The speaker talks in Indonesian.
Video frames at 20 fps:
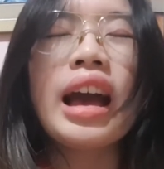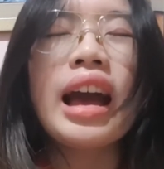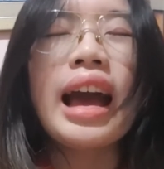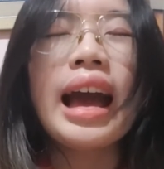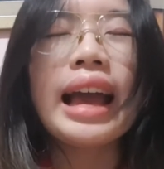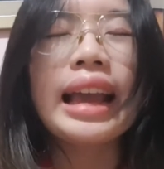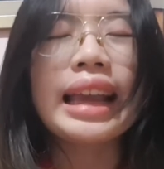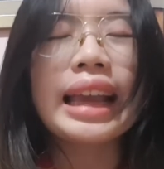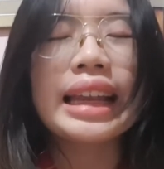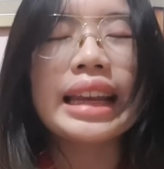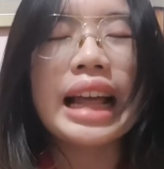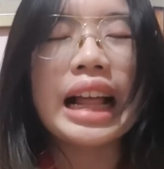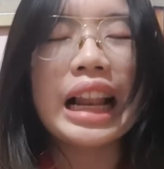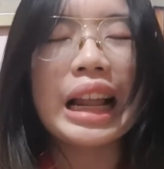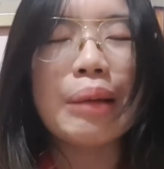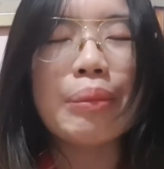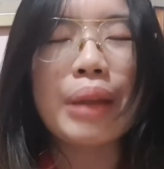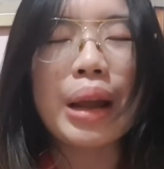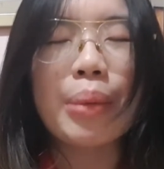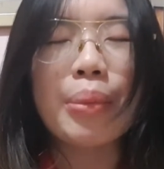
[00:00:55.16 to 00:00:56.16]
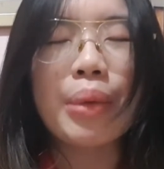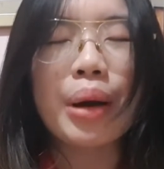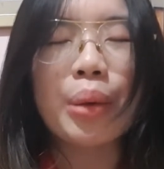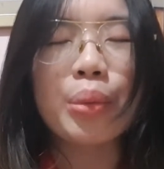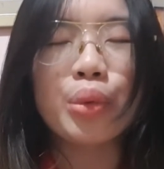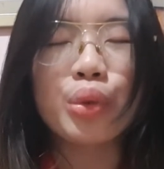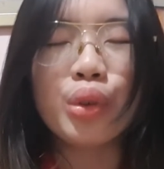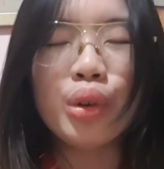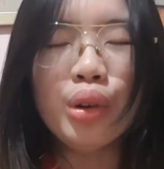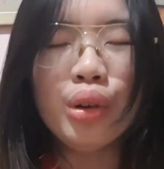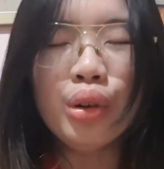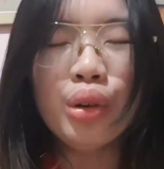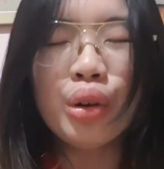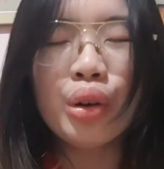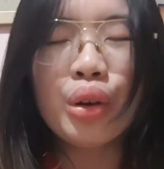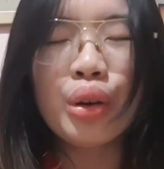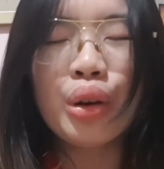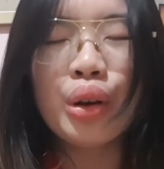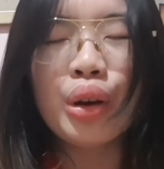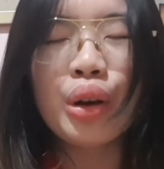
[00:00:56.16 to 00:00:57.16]
Hanya dalam namamu,
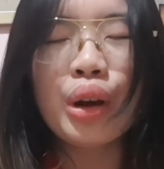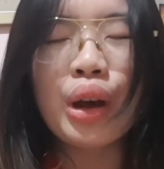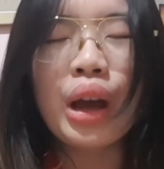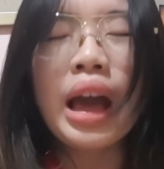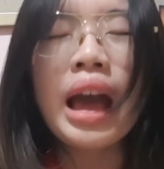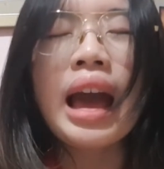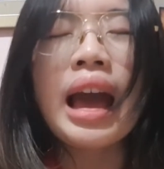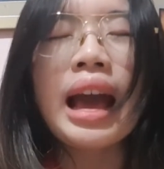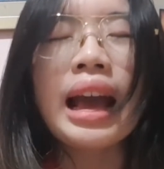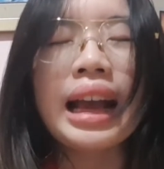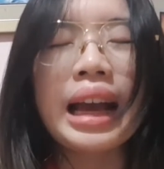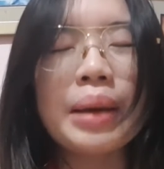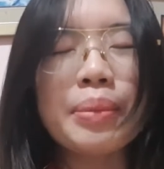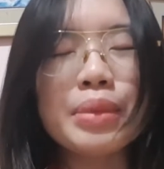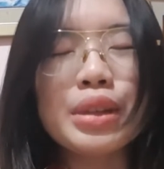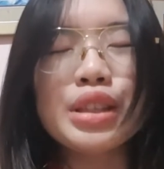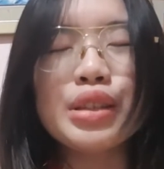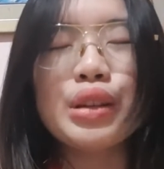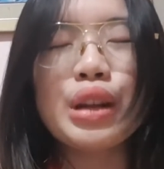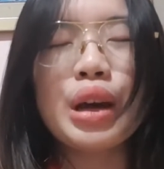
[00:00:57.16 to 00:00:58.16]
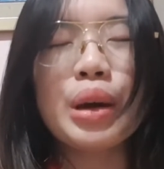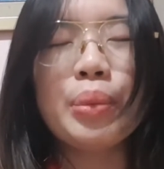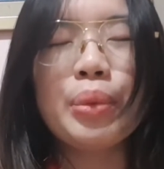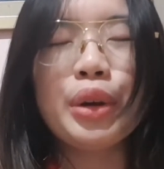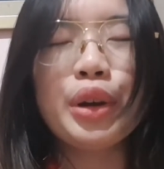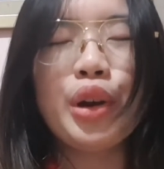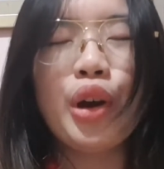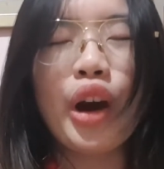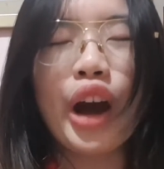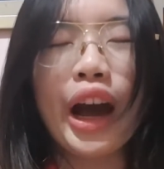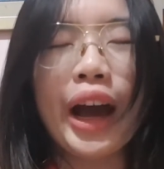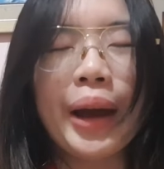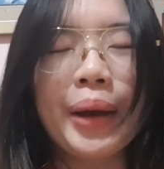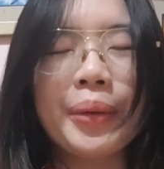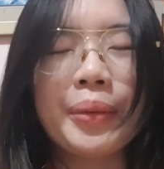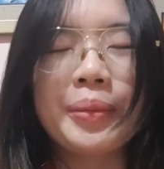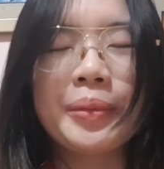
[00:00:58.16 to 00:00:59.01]
kami sudah berdoa.